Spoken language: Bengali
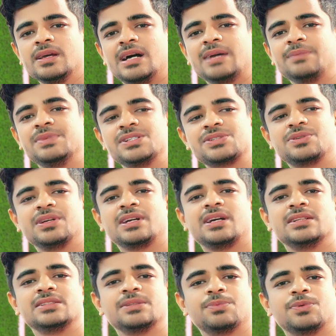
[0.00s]
আর বিশেষ করে
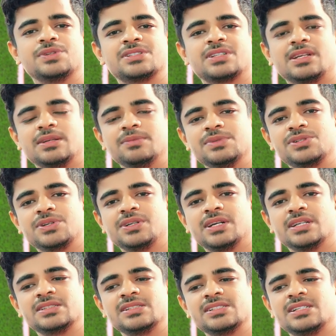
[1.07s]
এখানে যে পরিষ্কারের বিষয়টা
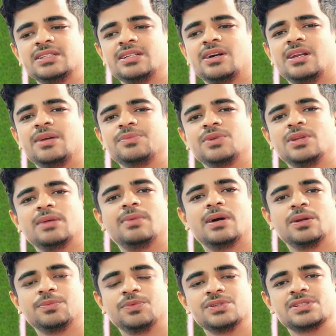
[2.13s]
আছে সেটা আলহামদুলিল্লাহ
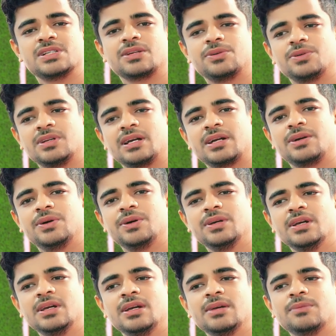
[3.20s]
ভালো পরিষ্কার করে রাখা হয়
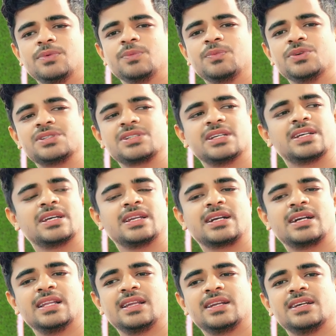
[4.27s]
পরিষ্কার এখানে
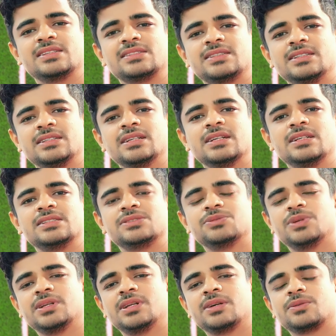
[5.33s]
খালারা আছে
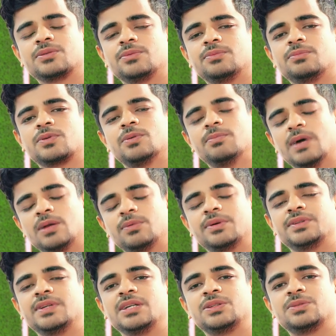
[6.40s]
ওনারা খুব ভালোভাবে
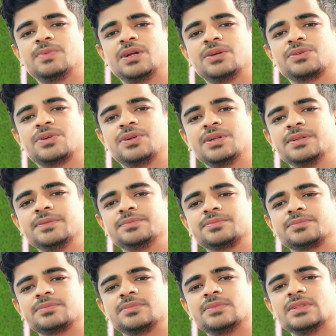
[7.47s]
দায়িত্ব পালন করে
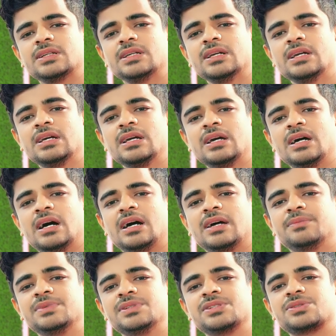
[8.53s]
আর
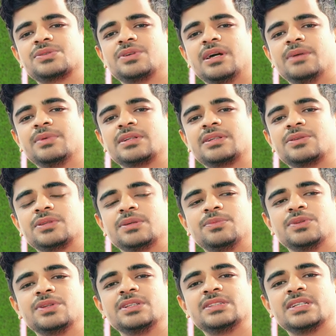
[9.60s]
বিশেষ করে আমি একটা কথা
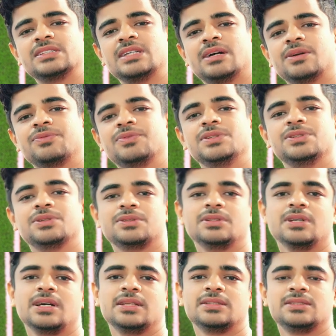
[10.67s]
বলতে চাই যে আমার ফিজিও
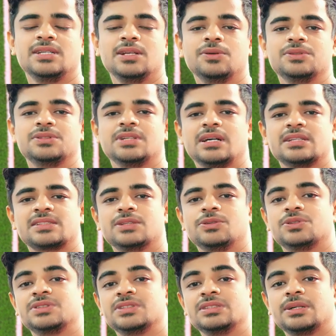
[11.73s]
ছিল যে আজকে
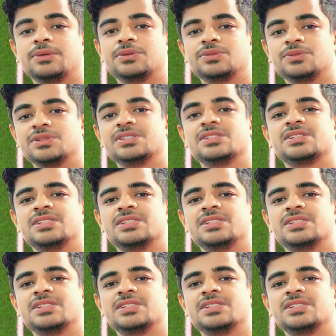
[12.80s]
দশ দিন যাবো উনি